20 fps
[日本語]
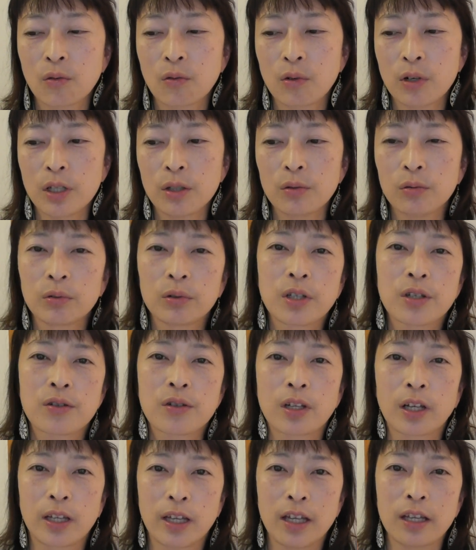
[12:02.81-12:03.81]
これどうで
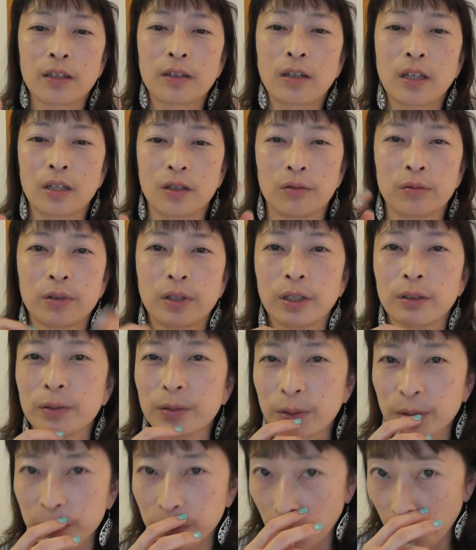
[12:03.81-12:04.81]
すかねって言って
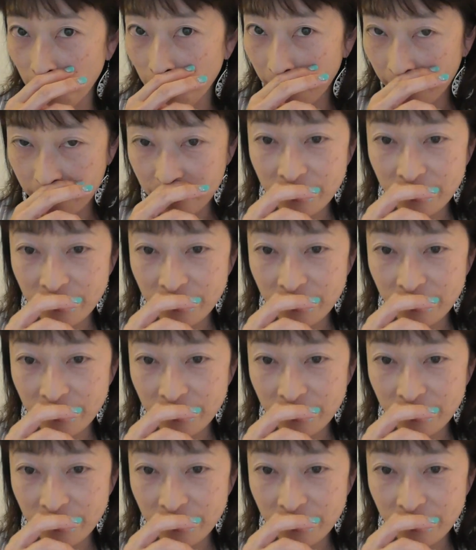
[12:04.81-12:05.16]
くる人